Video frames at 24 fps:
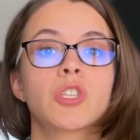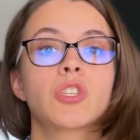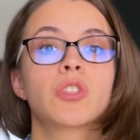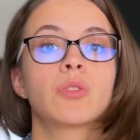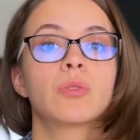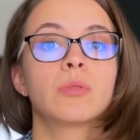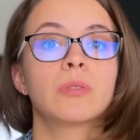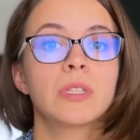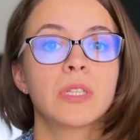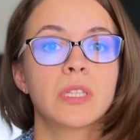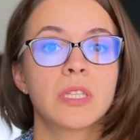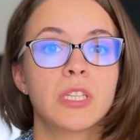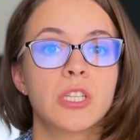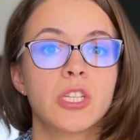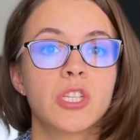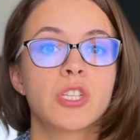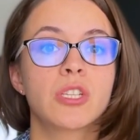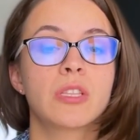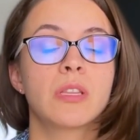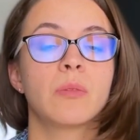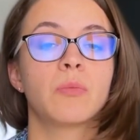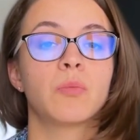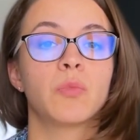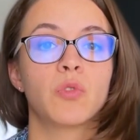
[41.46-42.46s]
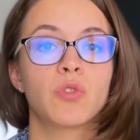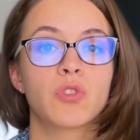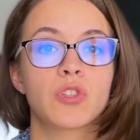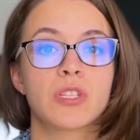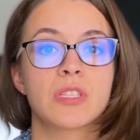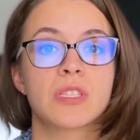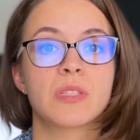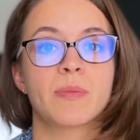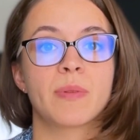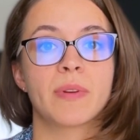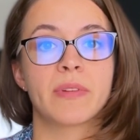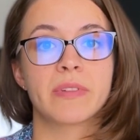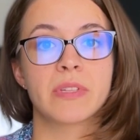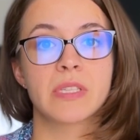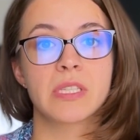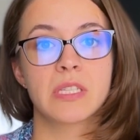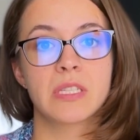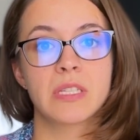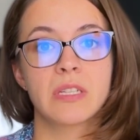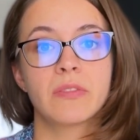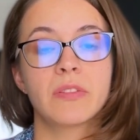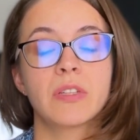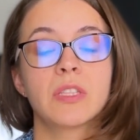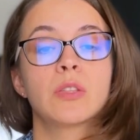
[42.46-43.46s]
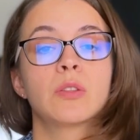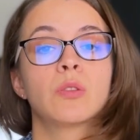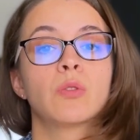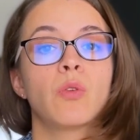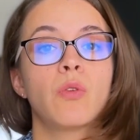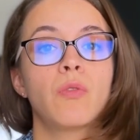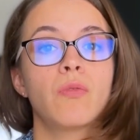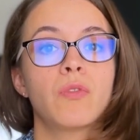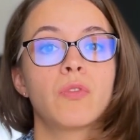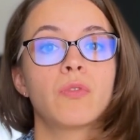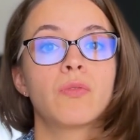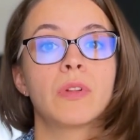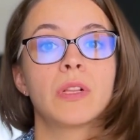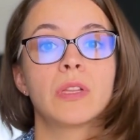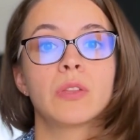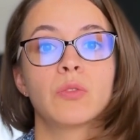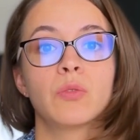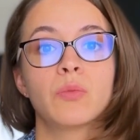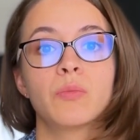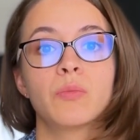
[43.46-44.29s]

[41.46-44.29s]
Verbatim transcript: что логично может спровоцировать новую волну